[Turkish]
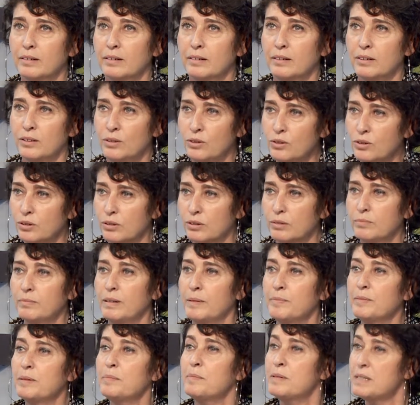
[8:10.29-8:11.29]
gidiyorum
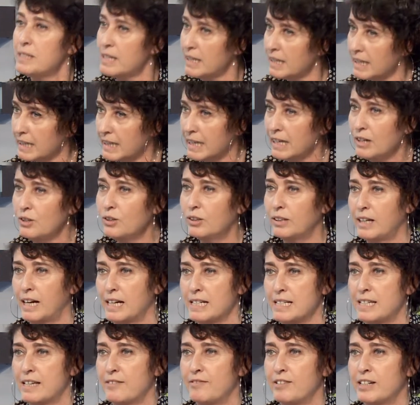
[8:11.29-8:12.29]
hem de bize de geliyorlar
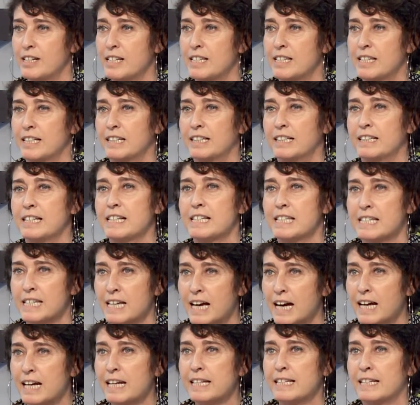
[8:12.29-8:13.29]
Seferisaray'da
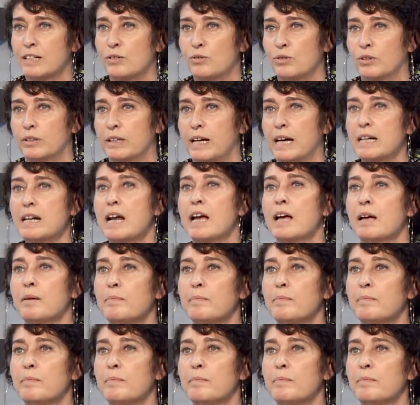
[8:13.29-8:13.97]
ziyaret ediyorlar.